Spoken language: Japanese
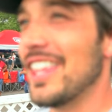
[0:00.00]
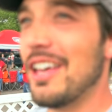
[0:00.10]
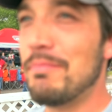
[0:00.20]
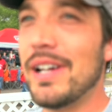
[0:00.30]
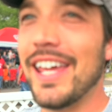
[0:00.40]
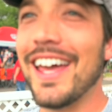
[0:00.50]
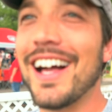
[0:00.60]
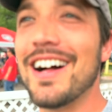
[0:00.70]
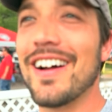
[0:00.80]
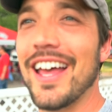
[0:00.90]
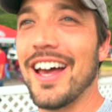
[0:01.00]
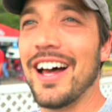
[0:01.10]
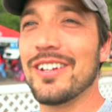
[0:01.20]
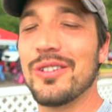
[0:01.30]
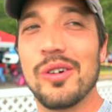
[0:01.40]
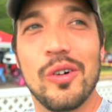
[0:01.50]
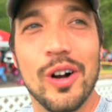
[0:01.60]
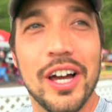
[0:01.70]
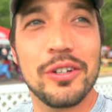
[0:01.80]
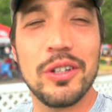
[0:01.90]
やっぱり笑顔があると
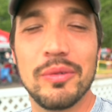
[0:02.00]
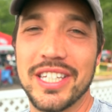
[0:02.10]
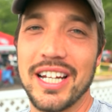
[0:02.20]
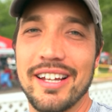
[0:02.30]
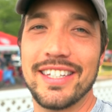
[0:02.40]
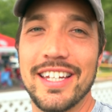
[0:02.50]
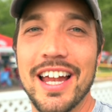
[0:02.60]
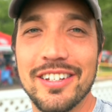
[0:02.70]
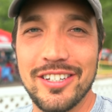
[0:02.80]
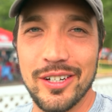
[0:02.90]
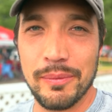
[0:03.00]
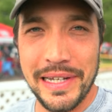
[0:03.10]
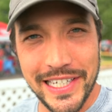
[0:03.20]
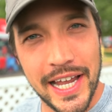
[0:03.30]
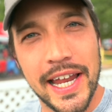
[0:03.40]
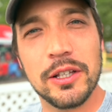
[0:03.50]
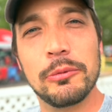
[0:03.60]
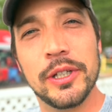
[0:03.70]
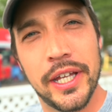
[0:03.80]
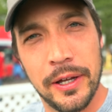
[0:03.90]
他の人も幸せになるっていうのは間違いないと
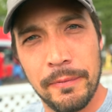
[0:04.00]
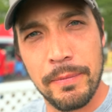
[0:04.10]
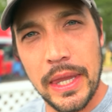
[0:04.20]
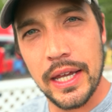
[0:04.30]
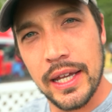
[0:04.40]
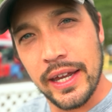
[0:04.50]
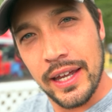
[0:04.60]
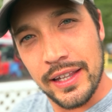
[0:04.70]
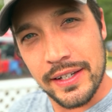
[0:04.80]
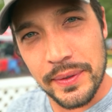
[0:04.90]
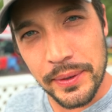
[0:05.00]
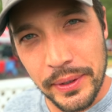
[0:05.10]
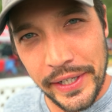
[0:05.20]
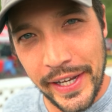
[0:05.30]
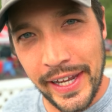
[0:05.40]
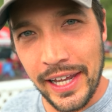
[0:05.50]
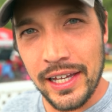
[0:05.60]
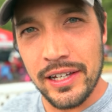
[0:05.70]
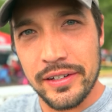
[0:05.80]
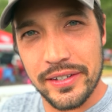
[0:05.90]
思うんだよ。で、その時に
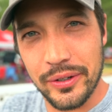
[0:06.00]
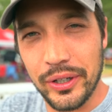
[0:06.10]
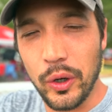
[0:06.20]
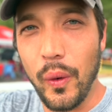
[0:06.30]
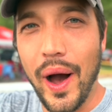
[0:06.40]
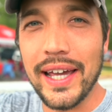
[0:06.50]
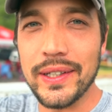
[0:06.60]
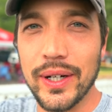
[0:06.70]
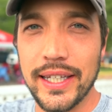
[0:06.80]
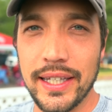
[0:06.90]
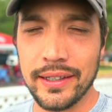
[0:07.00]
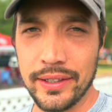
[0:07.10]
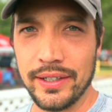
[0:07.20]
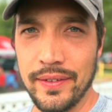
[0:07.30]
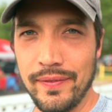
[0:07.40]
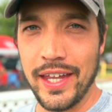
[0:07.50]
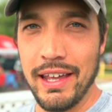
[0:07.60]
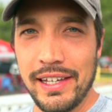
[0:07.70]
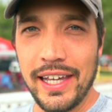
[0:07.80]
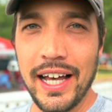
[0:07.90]
すごい怖い人が出てくる。
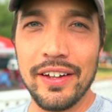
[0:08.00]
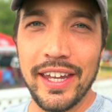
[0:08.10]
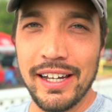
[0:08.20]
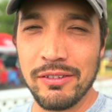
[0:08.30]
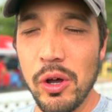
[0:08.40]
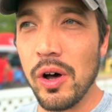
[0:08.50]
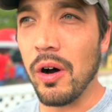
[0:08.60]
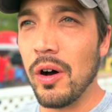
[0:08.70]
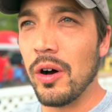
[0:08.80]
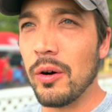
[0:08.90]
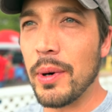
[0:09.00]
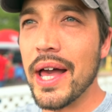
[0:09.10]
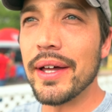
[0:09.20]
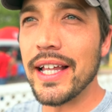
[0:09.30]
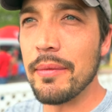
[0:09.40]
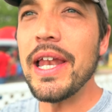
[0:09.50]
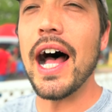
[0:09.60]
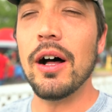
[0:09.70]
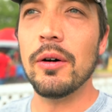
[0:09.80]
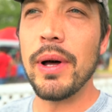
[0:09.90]
笑顔でいるとお前はダメ
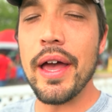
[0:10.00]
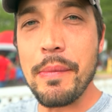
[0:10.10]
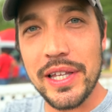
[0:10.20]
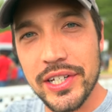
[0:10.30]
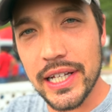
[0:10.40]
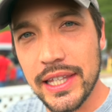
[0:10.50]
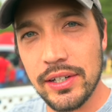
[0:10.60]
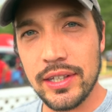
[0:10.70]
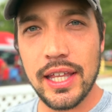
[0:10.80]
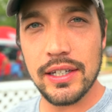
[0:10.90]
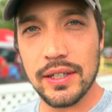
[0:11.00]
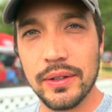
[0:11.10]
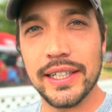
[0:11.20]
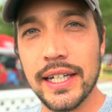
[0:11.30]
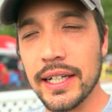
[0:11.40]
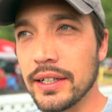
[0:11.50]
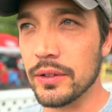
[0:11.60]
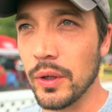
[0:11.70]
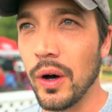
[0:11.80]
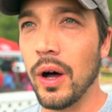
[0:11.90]
だ、お前は間違ってるっていう人が出てくる
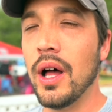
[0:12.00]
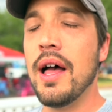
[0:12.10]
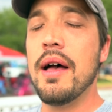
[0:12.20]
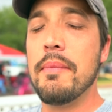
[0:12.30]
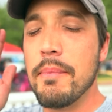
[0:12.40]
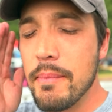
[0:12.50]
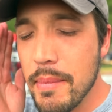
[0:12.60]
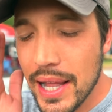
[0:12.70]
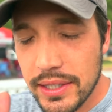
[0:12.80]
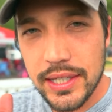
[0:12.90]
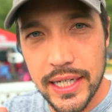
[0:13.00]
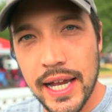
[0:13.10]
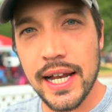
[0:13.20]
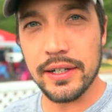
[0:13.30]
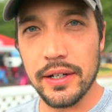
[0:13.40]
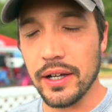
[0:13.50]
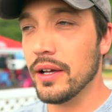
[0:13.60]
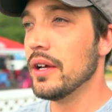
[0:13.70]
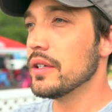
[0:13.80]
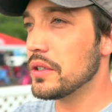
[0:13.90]
と、間違いなく
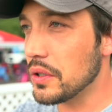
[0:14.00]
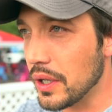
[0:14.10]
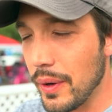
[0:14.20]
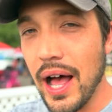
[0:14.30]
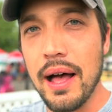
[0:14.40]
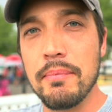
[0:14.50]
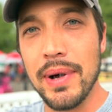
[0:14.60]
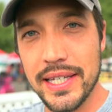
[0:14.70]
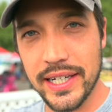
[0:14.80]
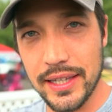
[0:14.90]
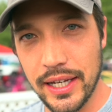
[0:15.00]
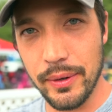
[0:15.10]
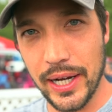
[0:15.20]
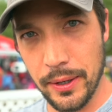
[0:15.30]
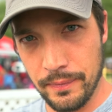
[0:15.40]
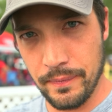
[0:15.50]
それは間違ってるわけ。